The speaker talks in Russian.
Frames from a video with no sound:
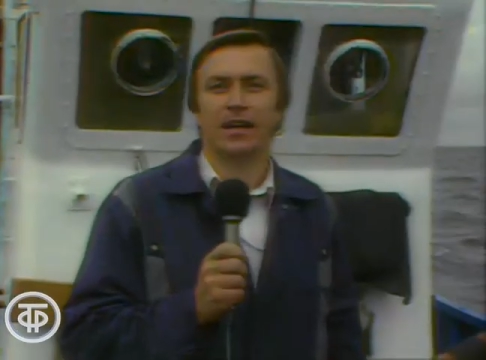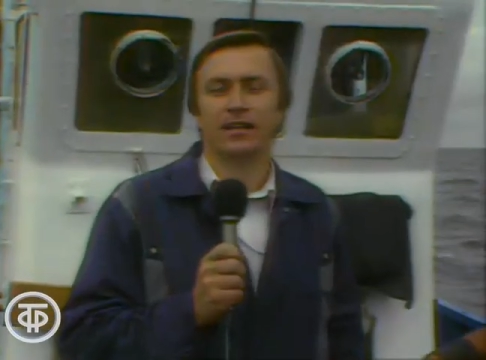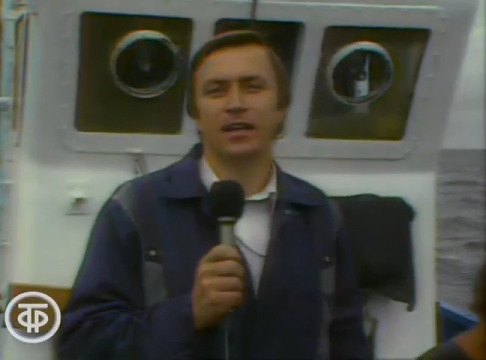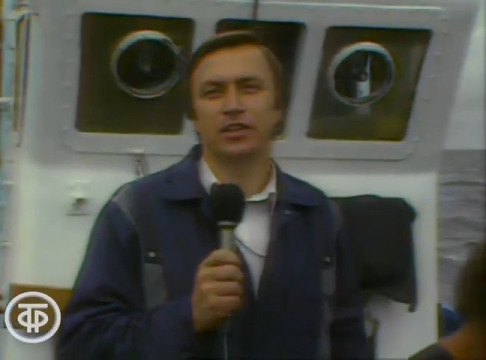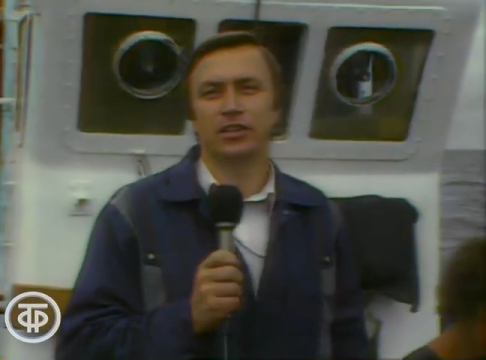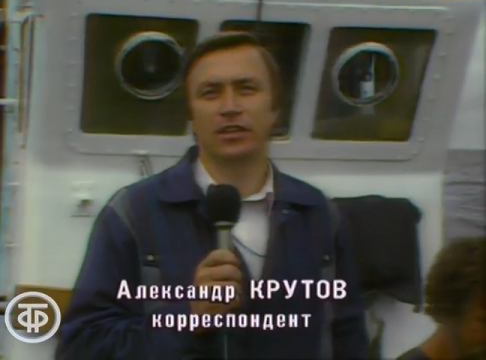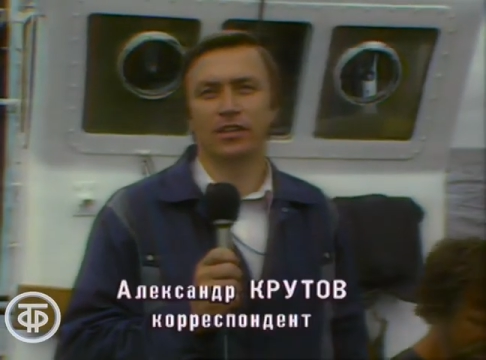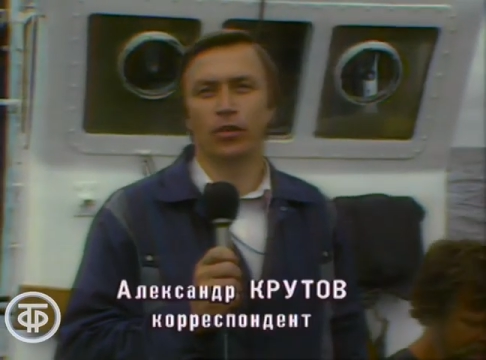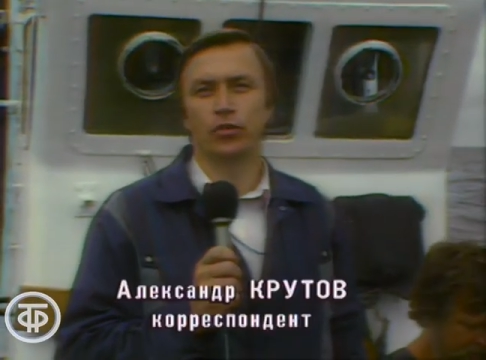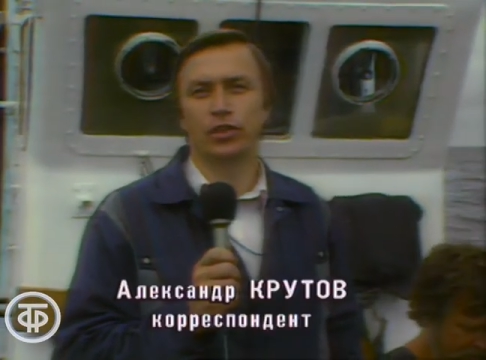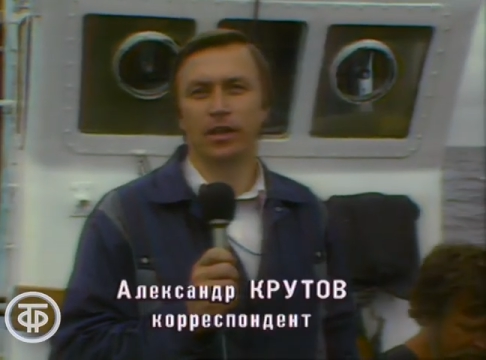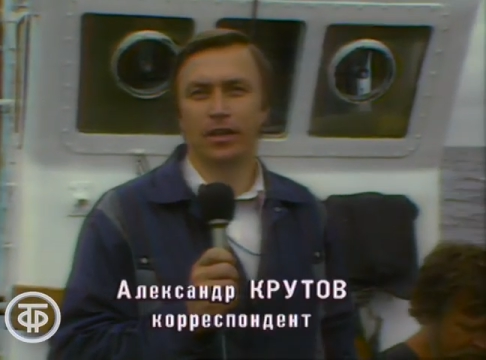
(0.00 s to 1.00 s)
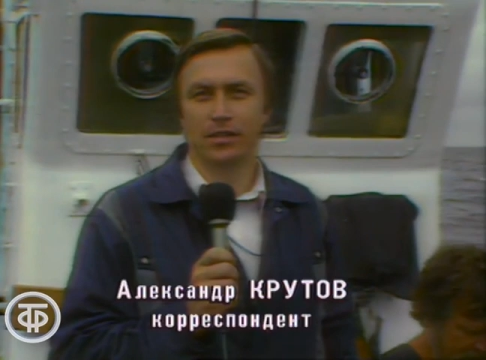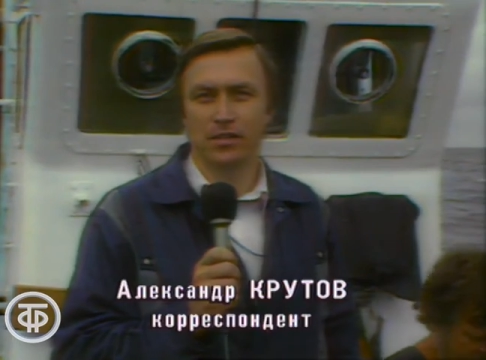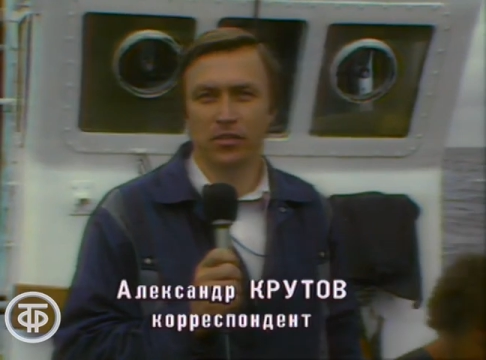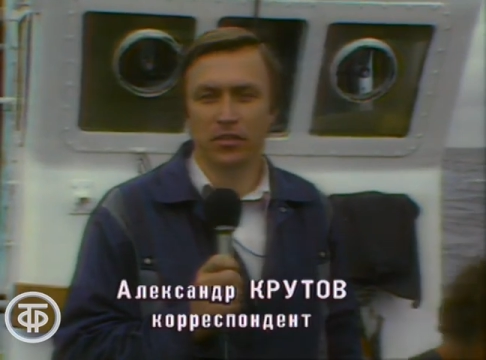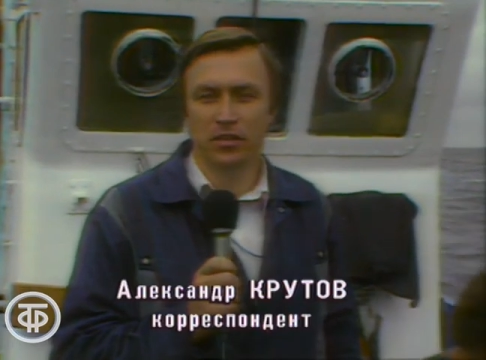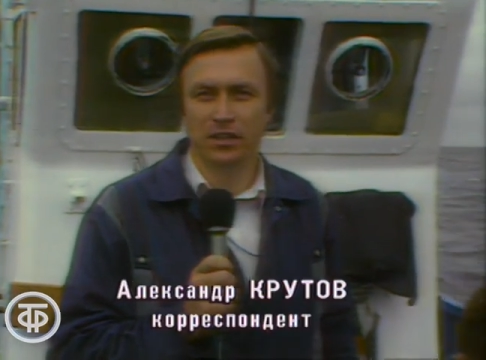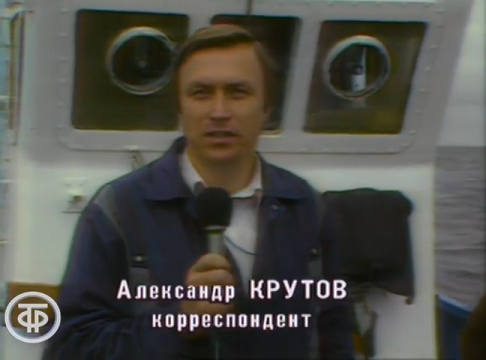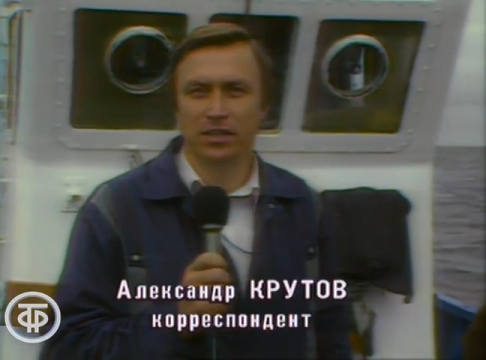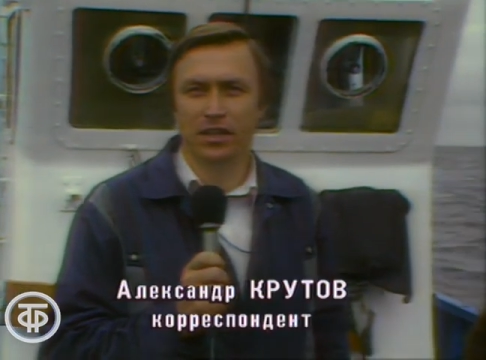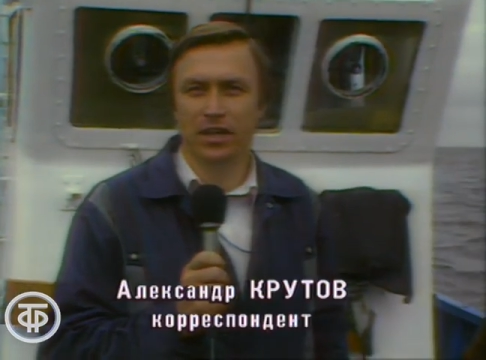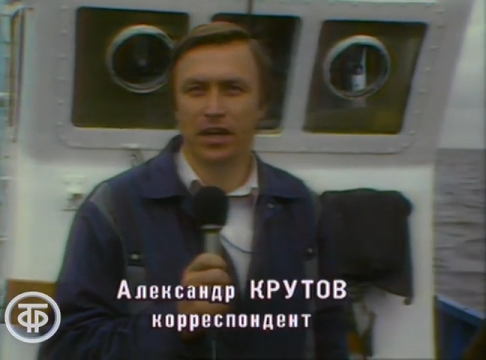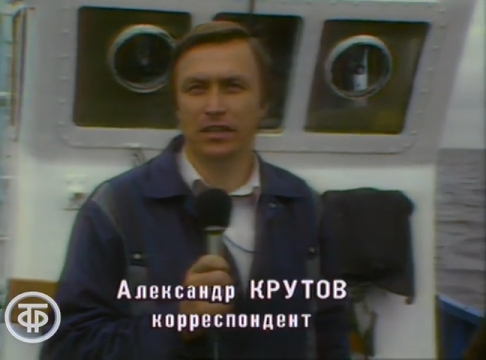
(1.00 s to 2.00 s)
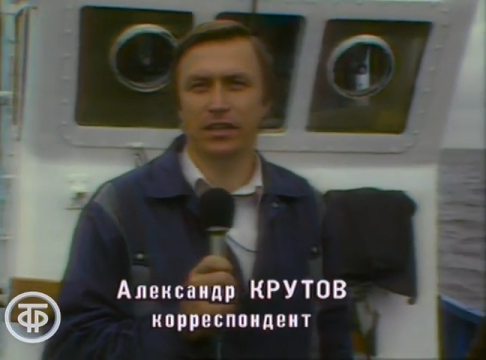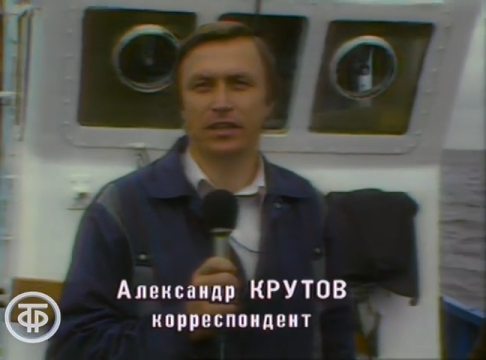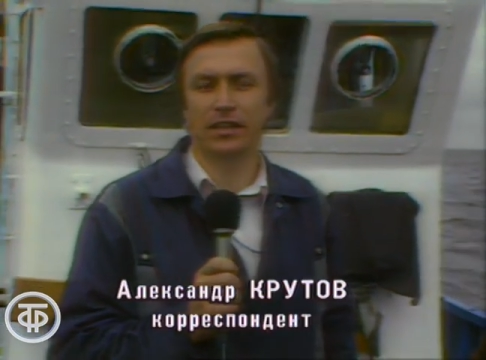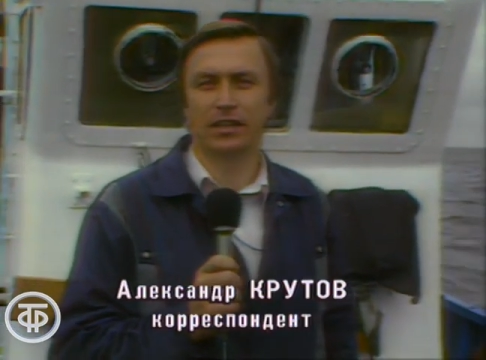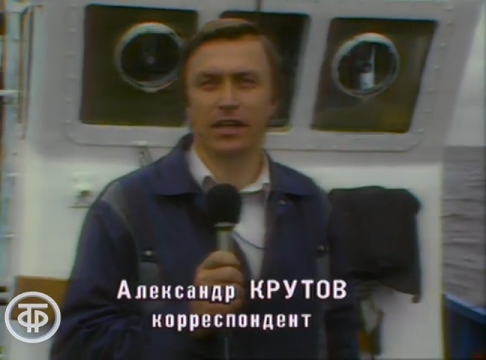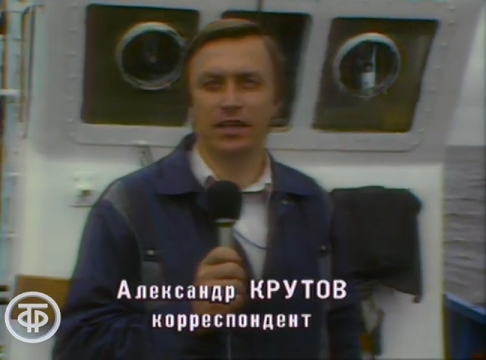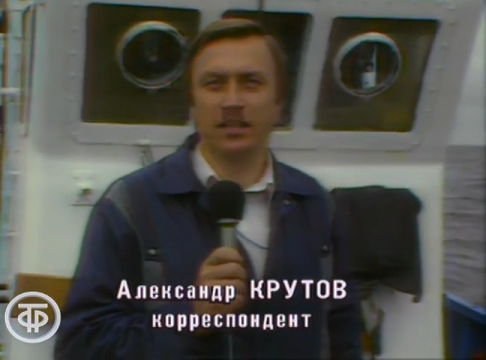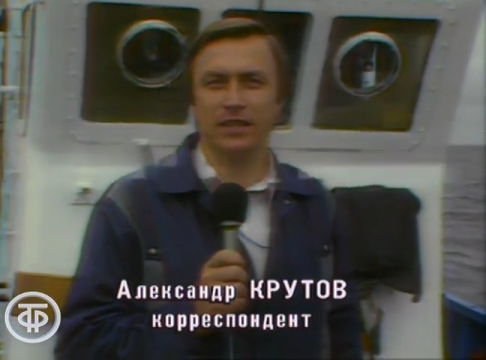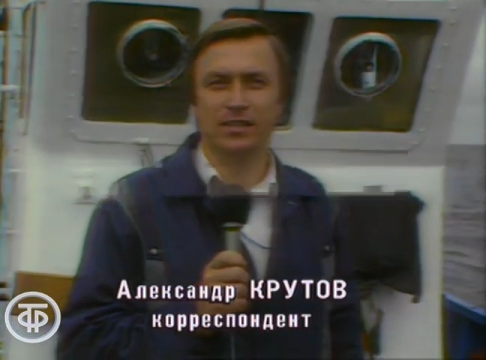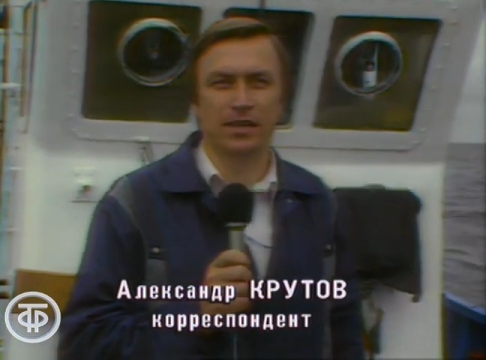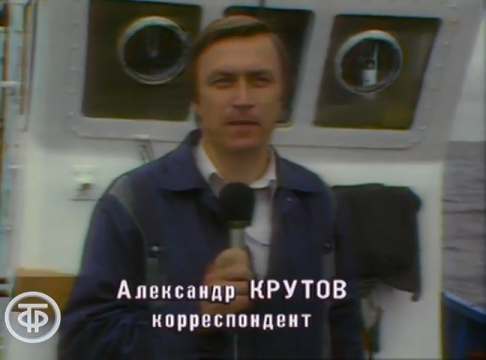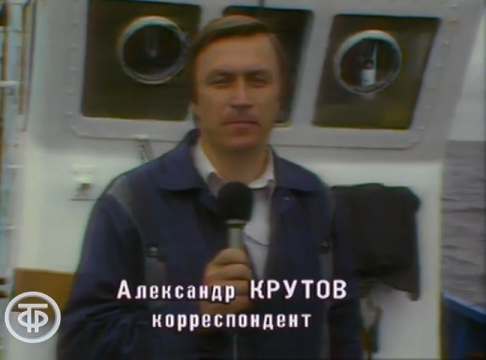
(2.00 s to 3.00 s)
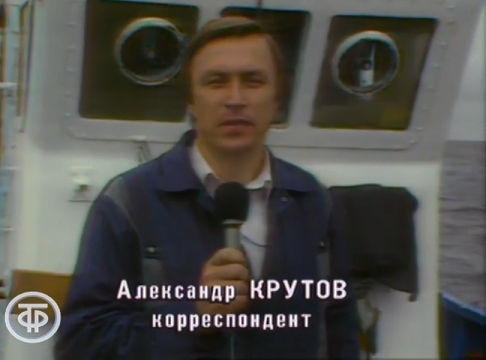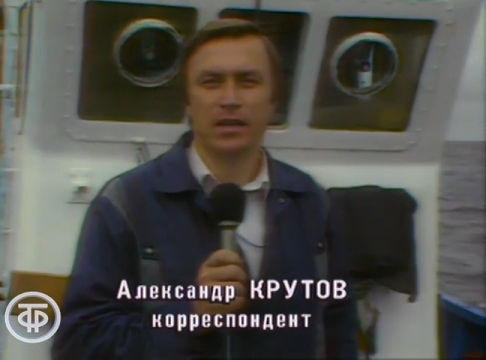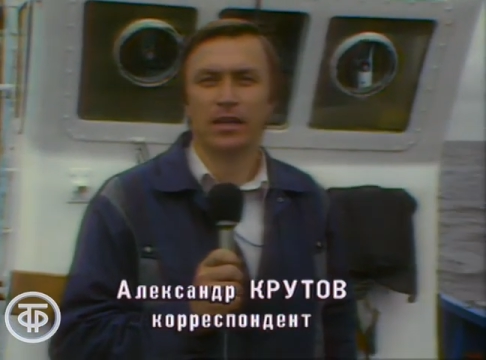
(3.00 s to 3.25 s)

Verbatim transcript: Наш научно-исследовательский катер «Калиста»